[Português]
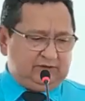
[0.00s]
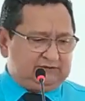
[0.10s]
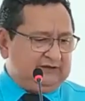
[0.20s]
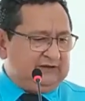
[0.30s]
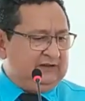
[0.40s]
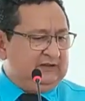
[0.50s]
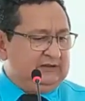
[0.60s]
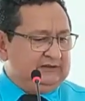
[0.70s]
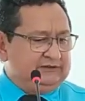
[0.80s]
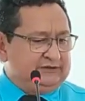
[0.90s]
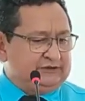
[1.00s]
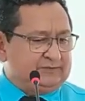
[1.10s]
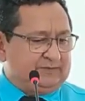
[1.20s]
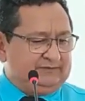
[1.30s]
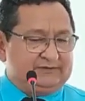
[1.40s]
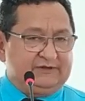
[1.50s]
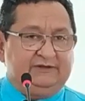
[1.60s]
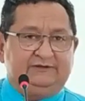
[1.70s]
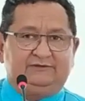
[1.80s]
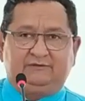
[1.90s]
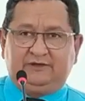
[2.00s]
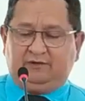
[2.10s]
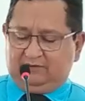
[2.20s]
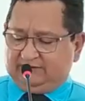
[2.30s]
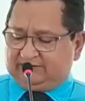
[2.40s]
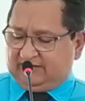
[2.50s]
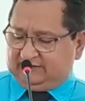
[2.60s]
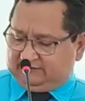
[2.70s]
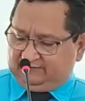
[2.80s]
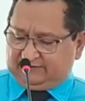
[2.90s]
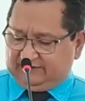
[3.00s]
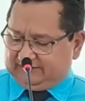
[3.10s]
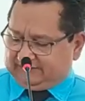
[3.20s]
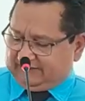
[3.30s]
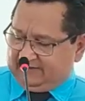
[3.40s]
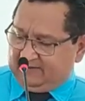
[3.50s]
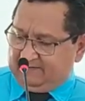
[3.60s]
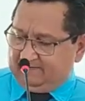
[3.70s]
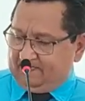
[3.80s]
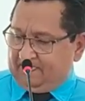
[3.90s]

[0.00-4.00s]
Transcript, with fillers: Eu já disse para vocês o que é um alicerce e vocês já sabem.